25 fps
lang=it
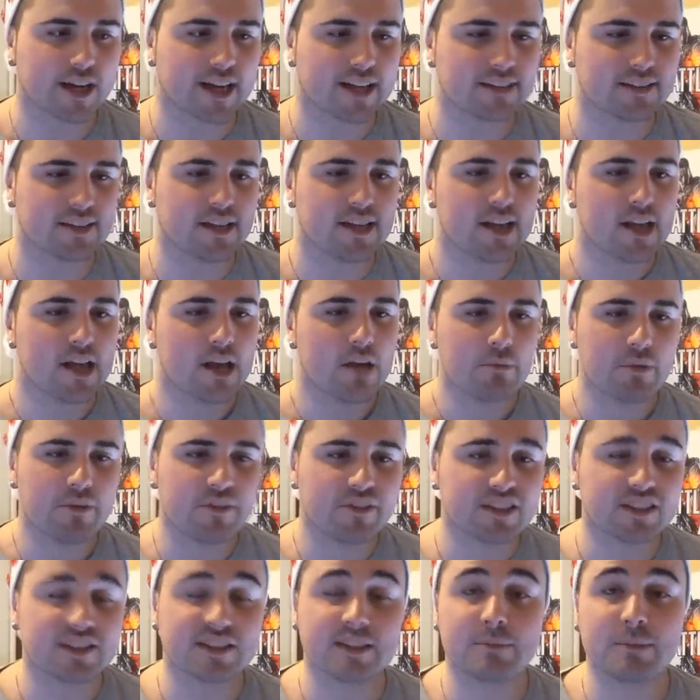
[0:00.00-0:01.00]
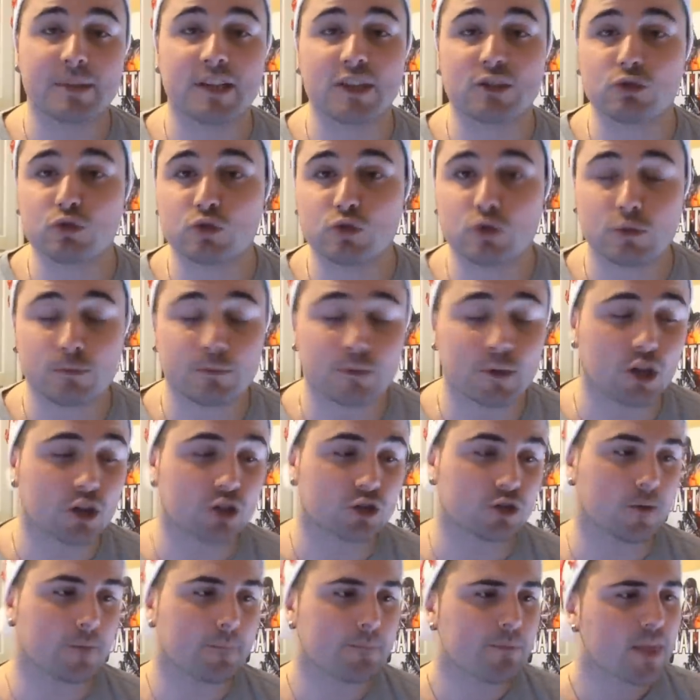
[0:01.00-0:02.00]
ragazzi. Mi avete sempre dato un
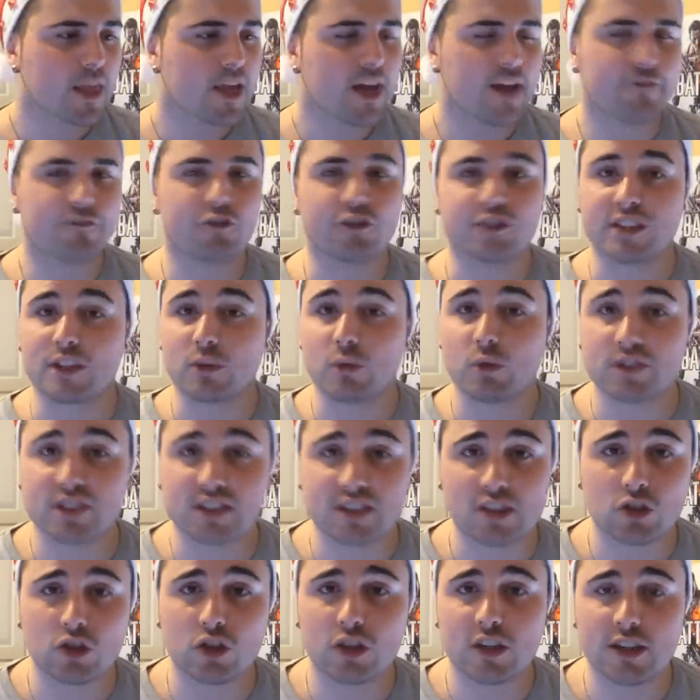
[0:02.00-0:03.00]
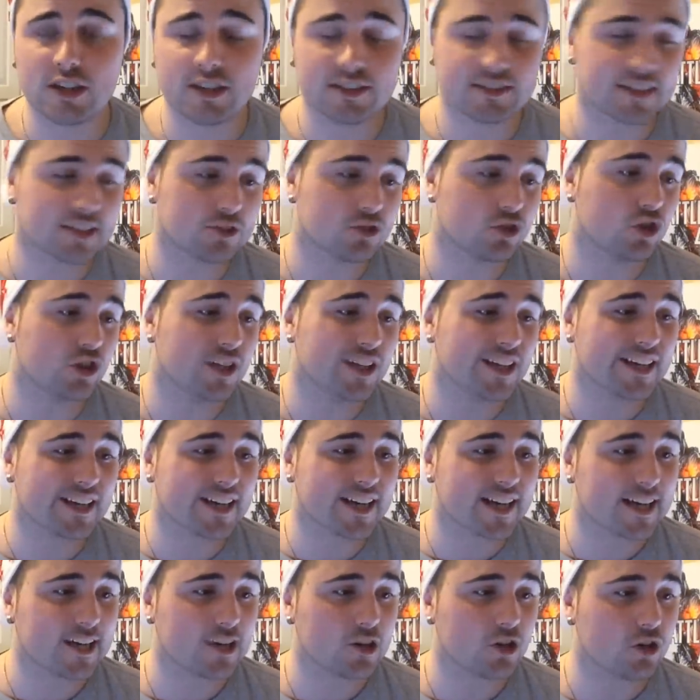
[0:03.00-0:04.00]
supporto. E forse questo è stato, è stato il
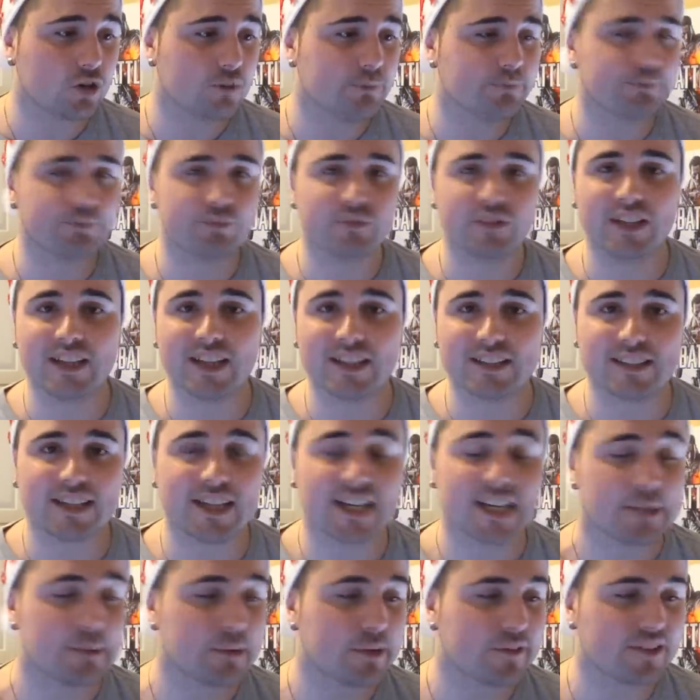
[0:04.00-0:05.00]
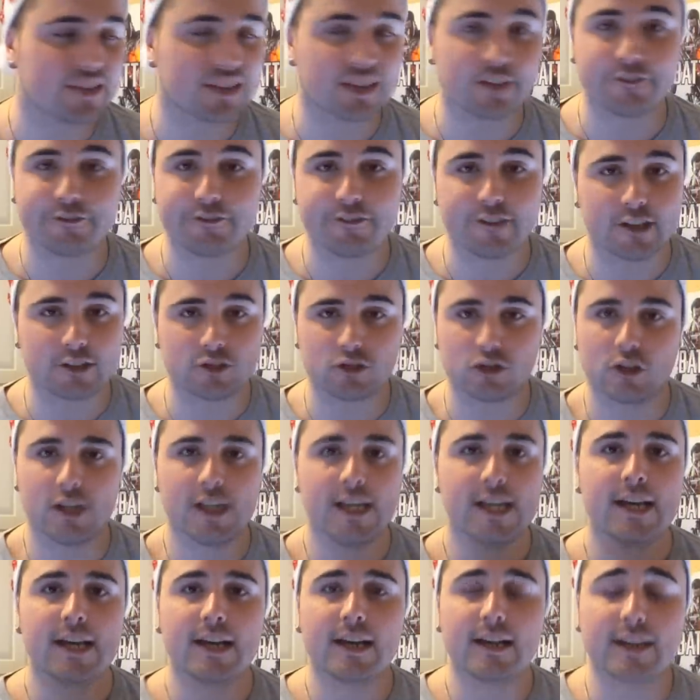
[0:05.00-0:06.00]
regalo di Natale che mi avete fatto.
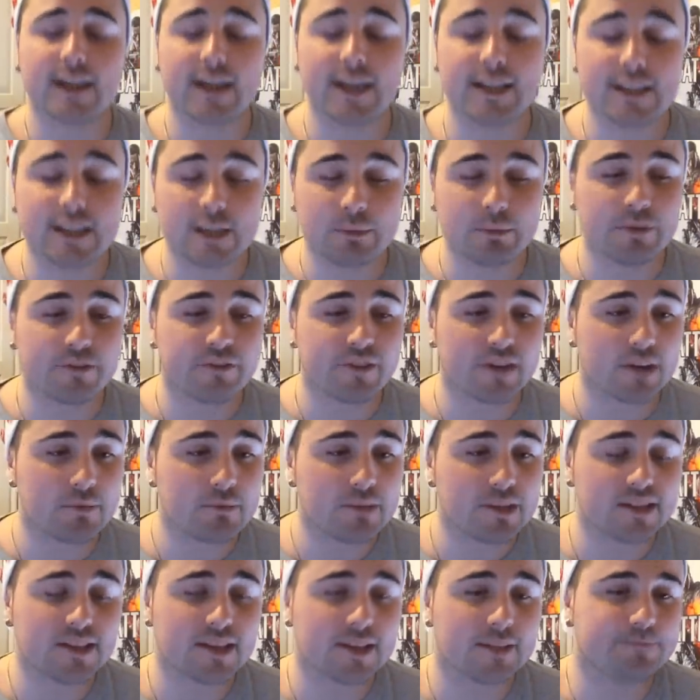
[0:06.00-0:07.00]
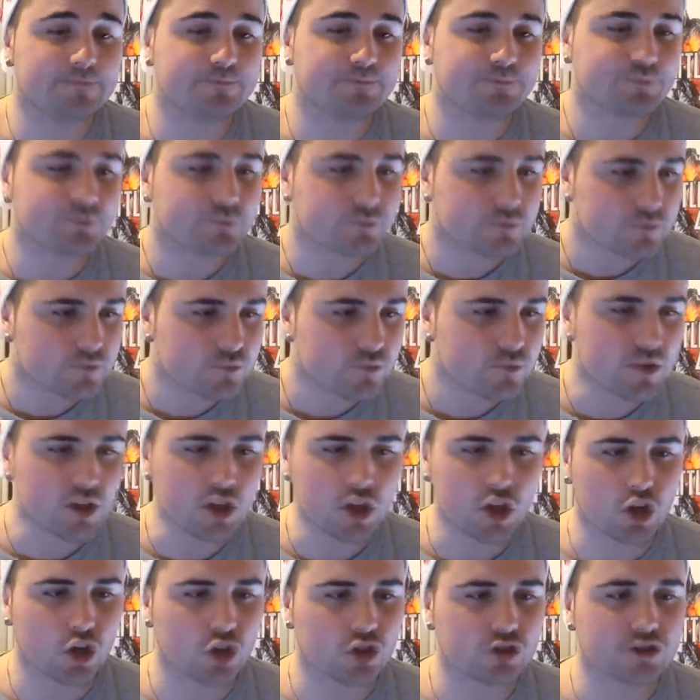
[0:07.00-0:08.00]
Rendermi veramente
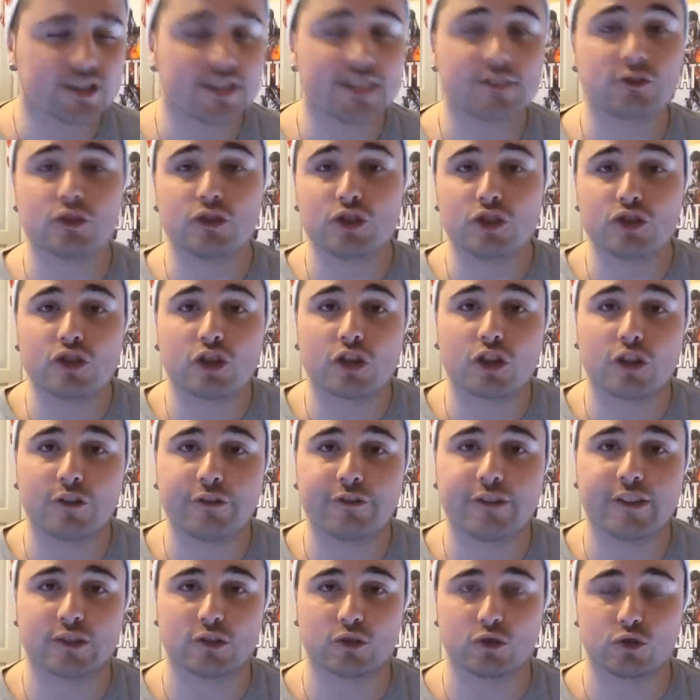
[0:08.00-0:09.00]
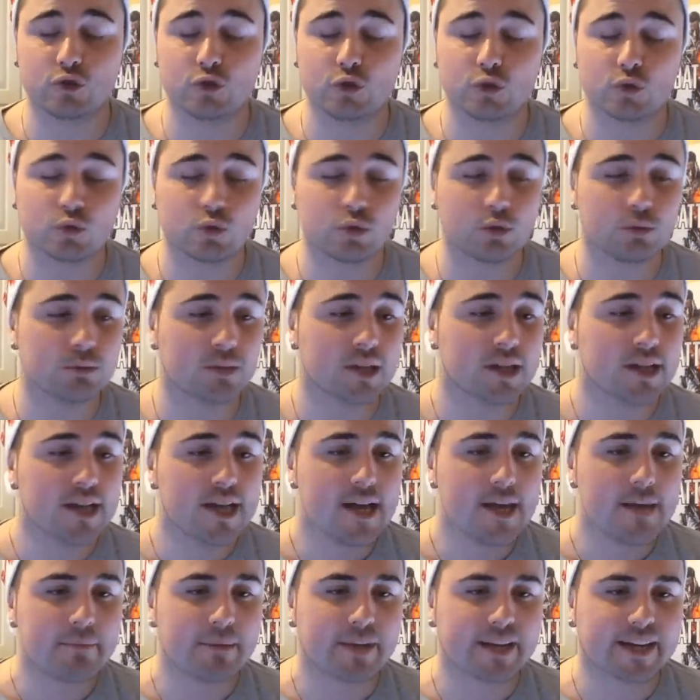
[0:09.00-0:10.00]
contento di ciò che ho fatto su YouTube,
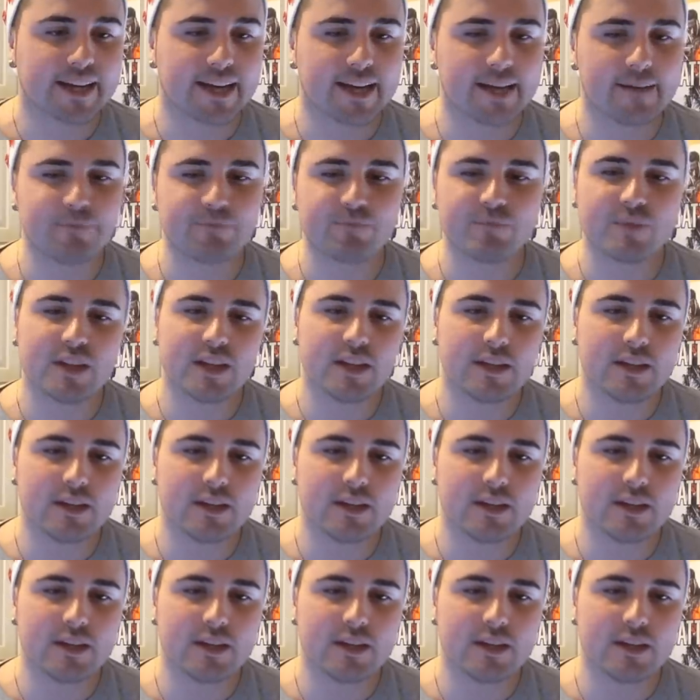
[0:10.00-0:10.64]
perché